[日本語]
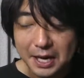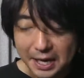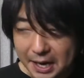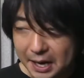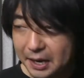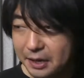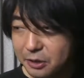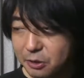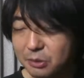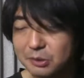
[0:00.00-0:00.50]
は
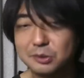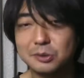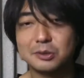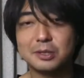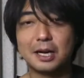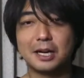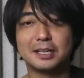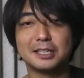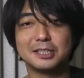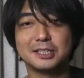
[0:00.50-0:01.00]
い。今日はそういっ
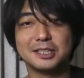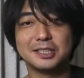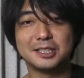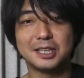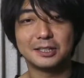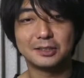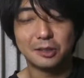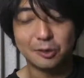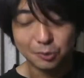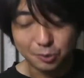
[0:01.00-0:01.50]
た話でし
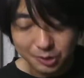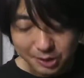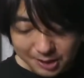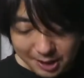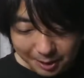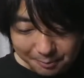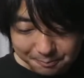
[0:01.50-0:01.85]
た。タラコでした。